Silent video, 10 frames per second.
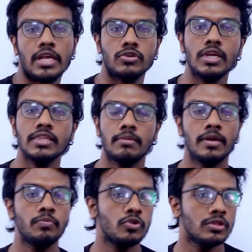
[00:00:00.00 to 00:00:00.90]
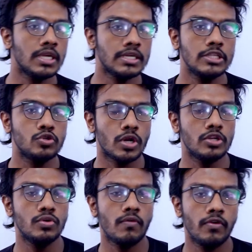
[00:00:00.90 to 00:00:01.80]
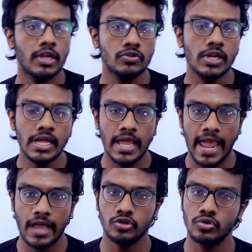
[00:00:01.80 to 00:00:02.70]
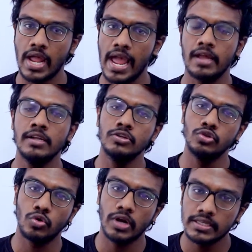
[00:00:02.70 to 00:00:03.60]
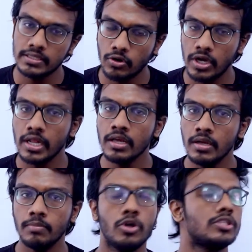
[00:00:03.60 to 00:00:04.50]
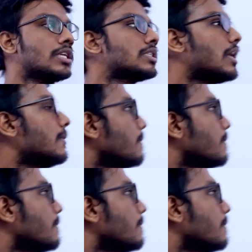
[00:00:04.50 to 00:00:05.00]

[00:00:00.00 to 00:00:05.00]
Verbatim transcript: একশো এক তার মানে প্রত্যেকটা জোড়ার যোগফল আসলে একশো এক জোড়া আছে কয়টা পঞ্চাশটা